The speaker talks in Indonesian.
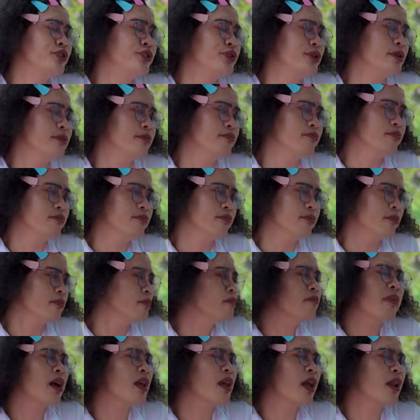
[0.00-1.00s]
Jur,
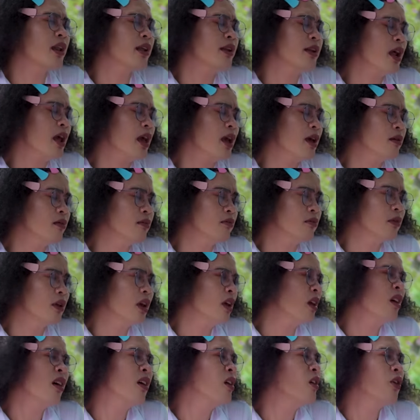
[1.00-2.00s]
bayarin dong.
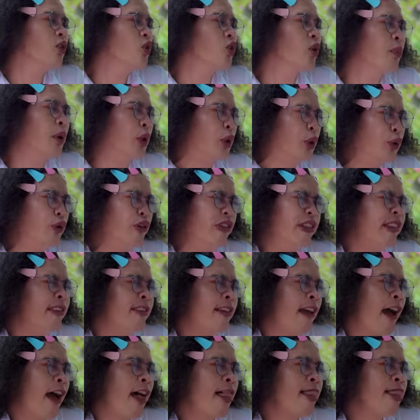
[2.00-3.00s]
Udah ke
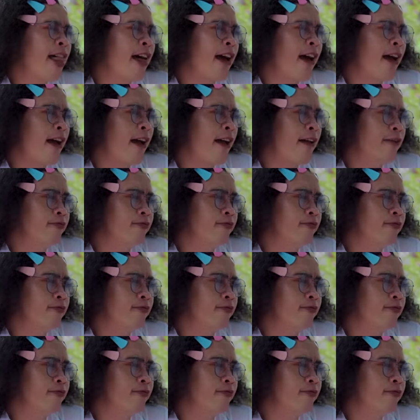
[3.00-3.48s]
ketinggalan.